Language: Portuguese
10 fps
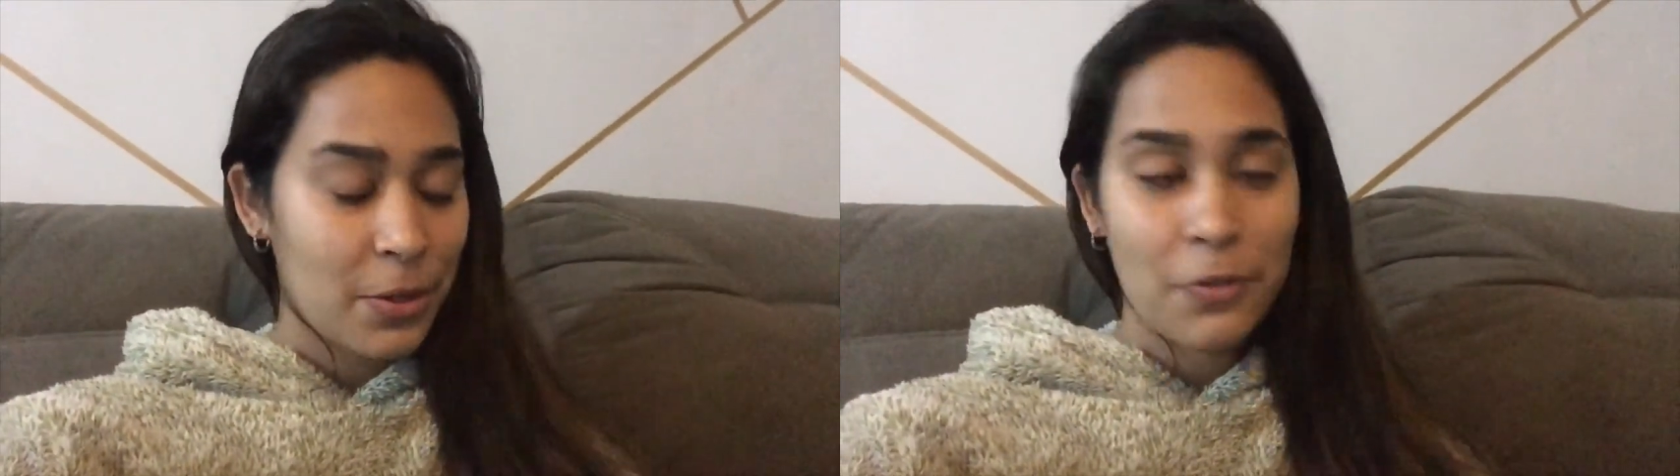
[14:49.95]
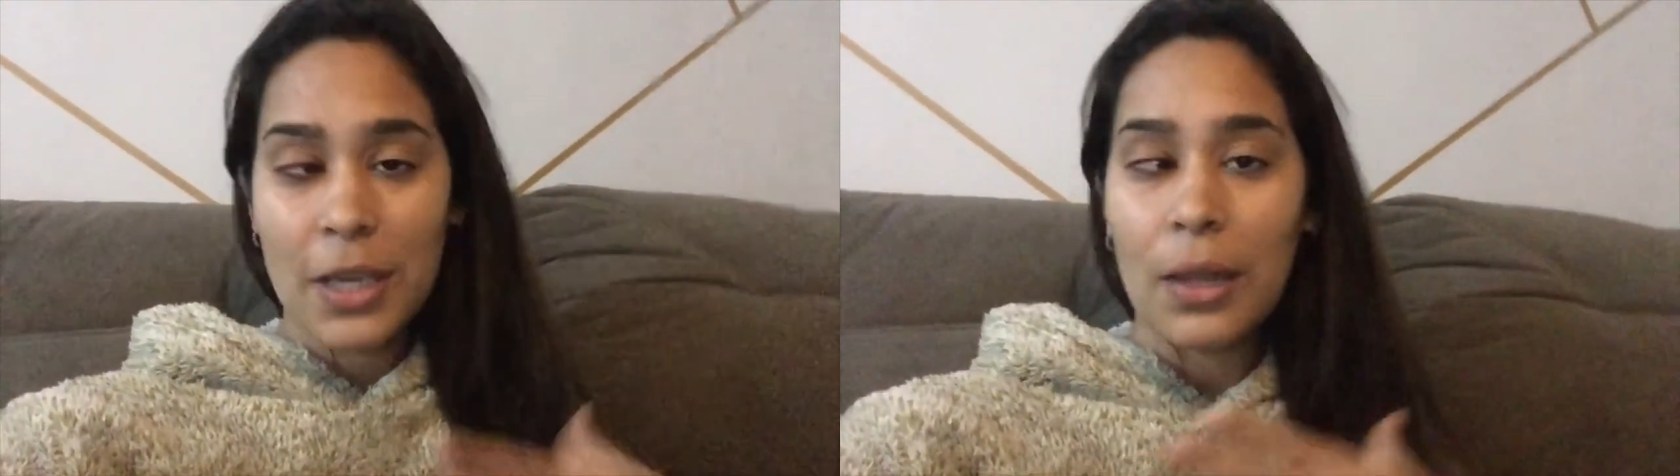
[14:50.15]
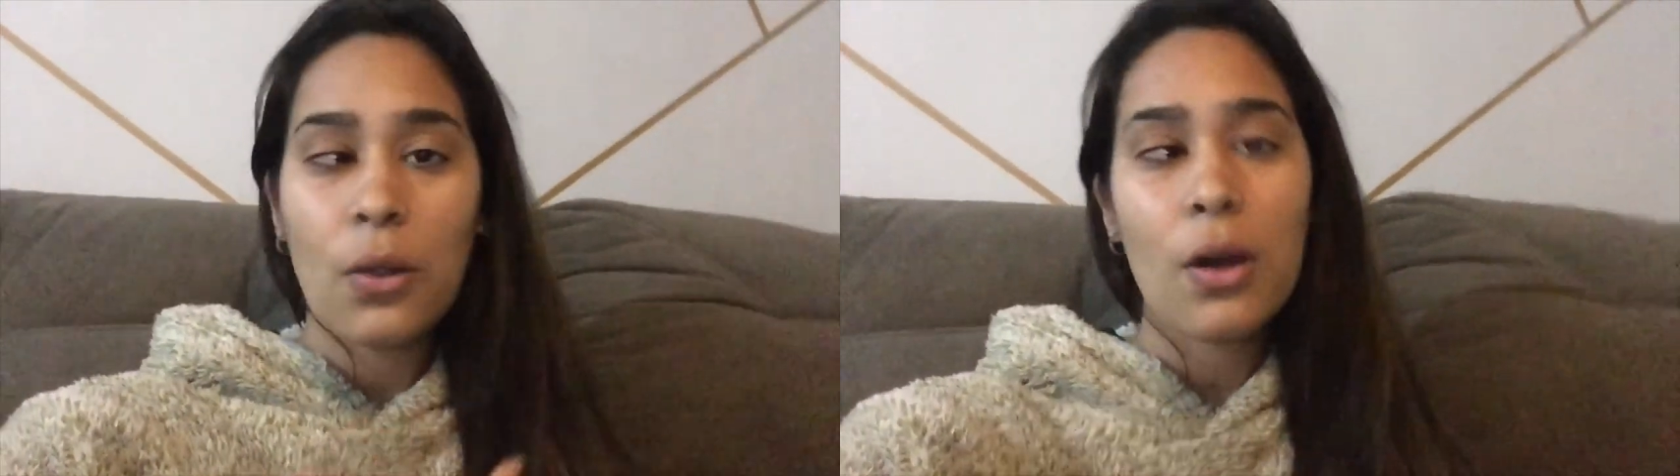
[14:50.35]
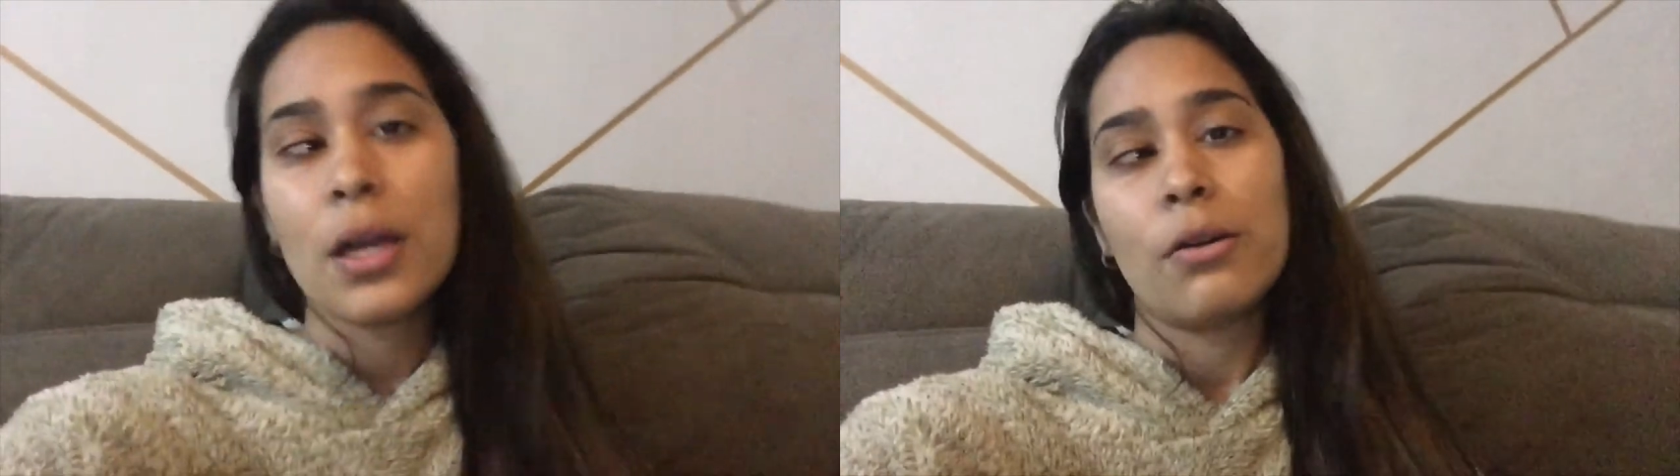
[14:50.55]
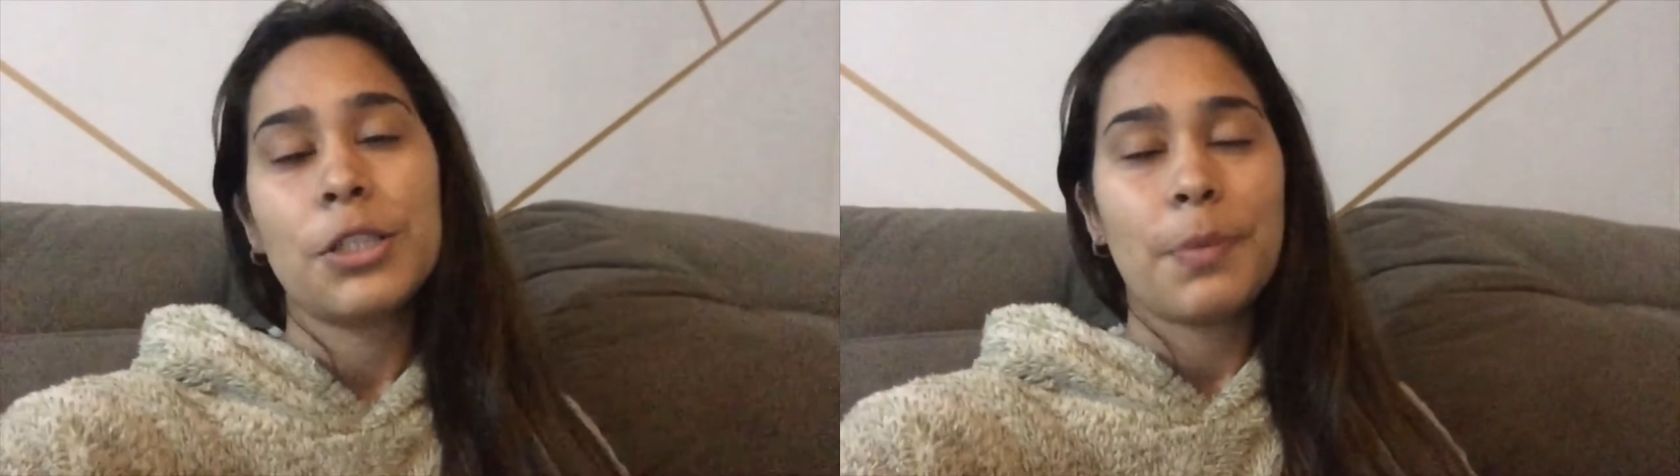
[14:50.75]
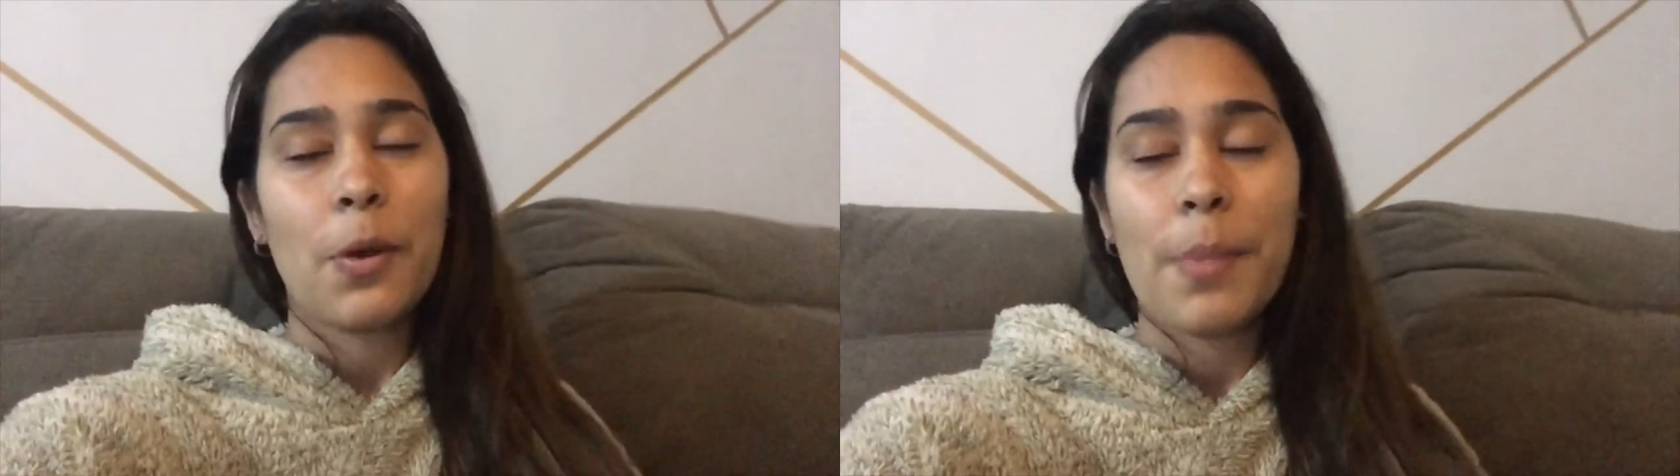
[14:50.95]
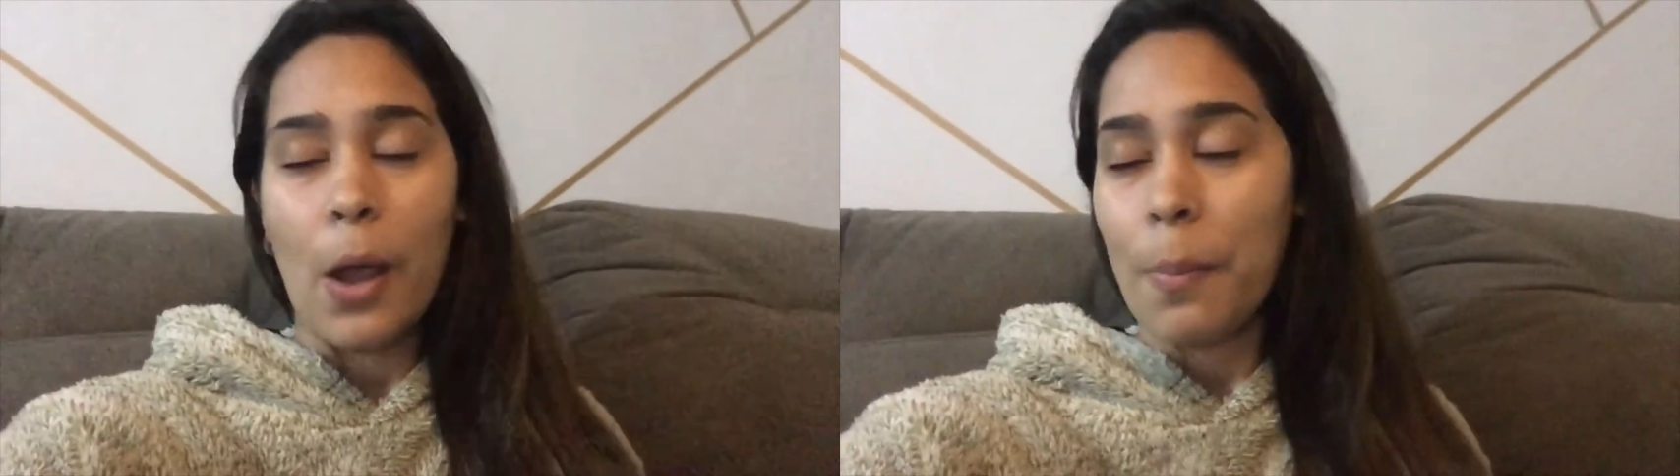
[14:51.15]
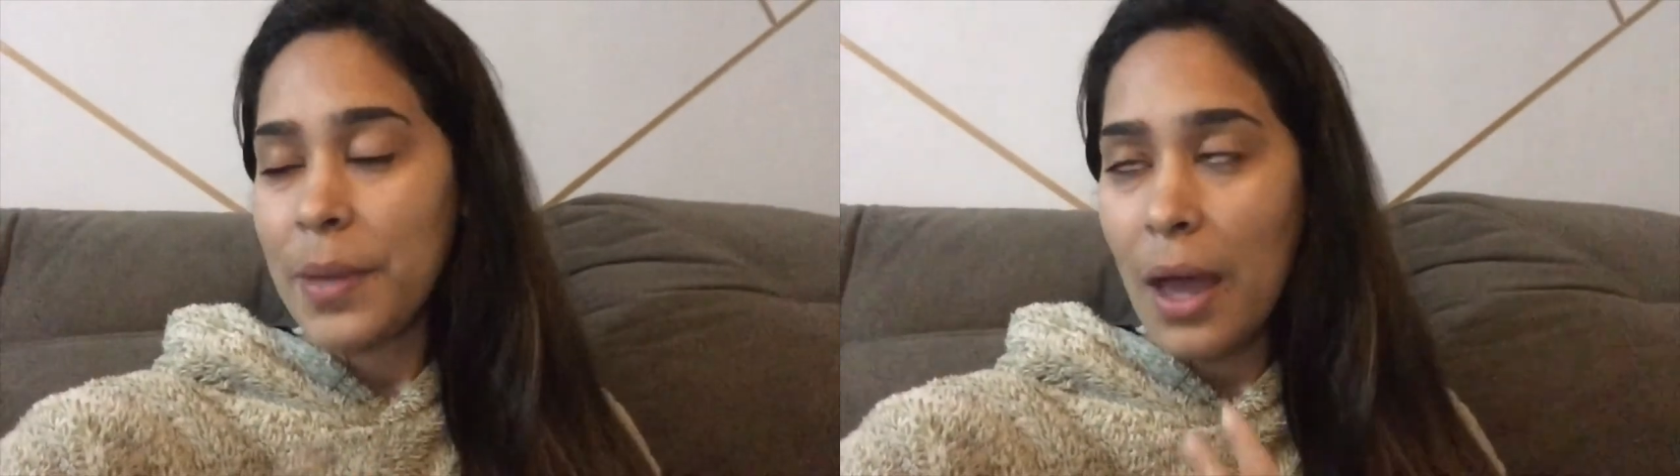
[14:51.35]
Eu fiquei louca hoje pra comprar
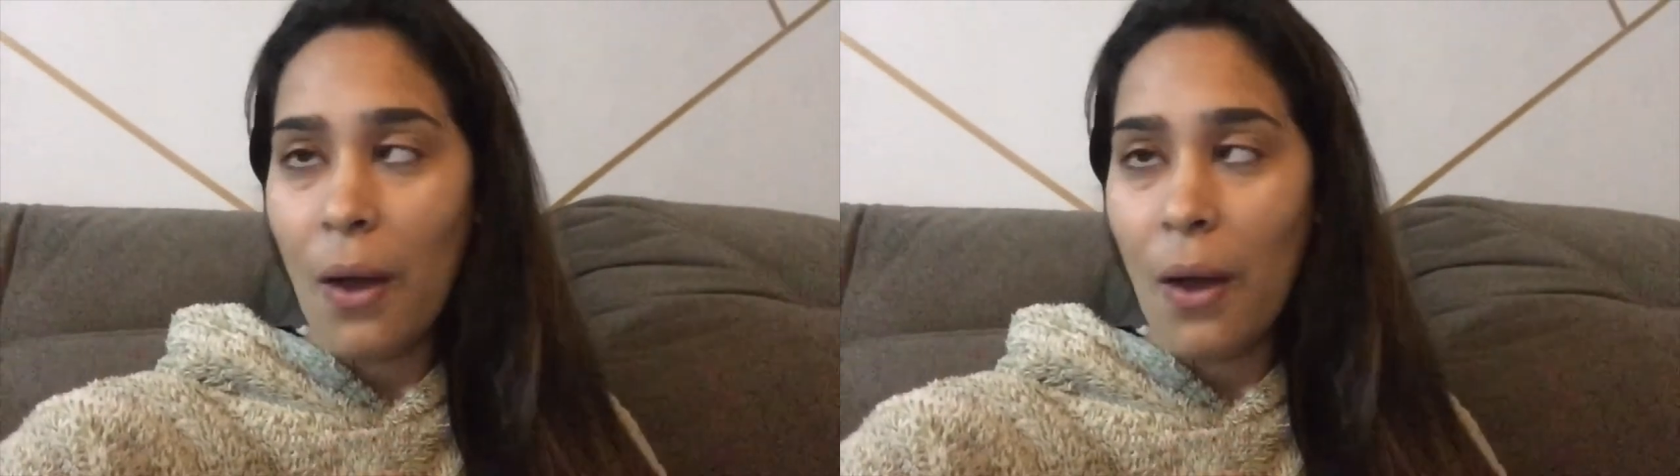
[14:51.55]
roupinha